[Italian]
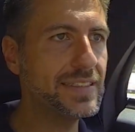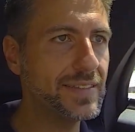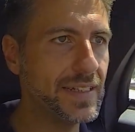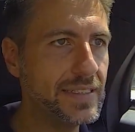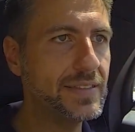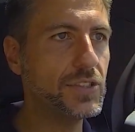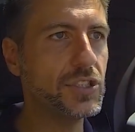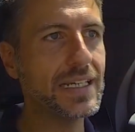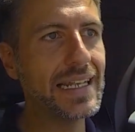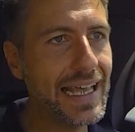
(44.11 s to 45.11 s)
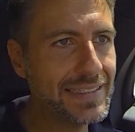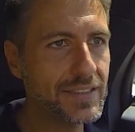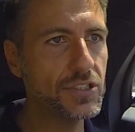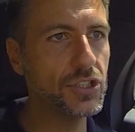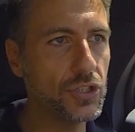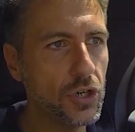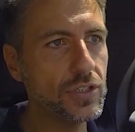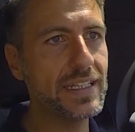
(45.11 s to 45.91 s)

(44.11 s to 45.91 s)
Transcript: stilistici classici, no?